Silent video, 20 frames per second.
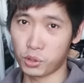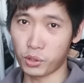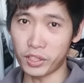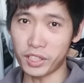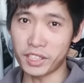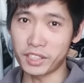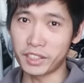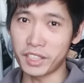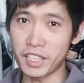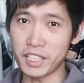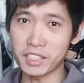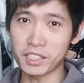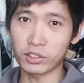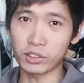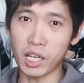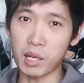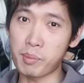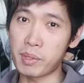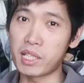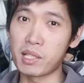所以第一周
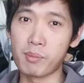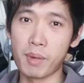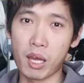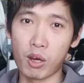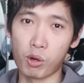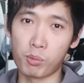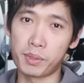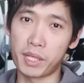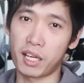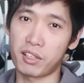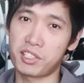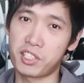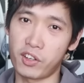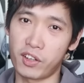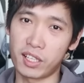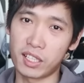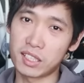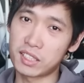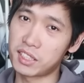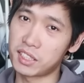单品里面我比较喜
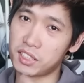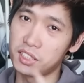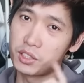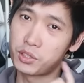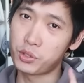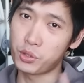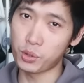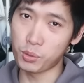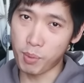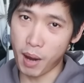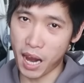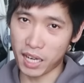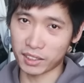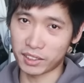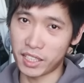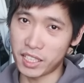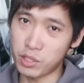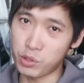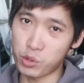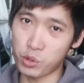欢的是 two pack
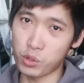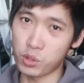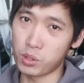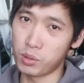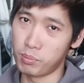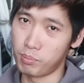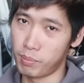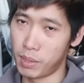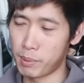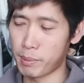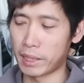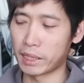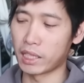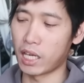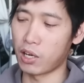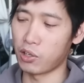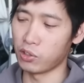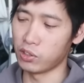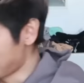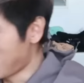T 恤没买
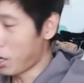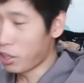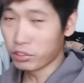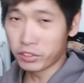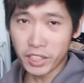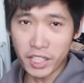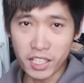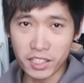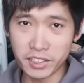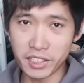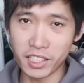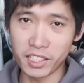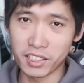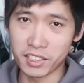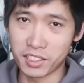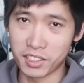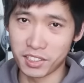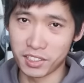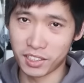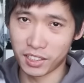到，然后第二件
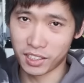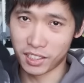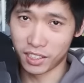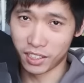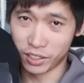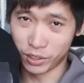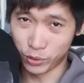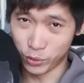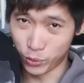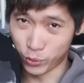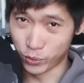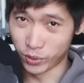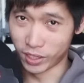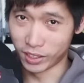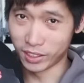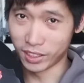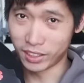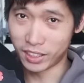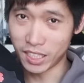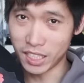是这个女
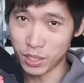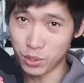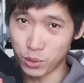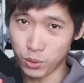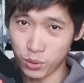人的 T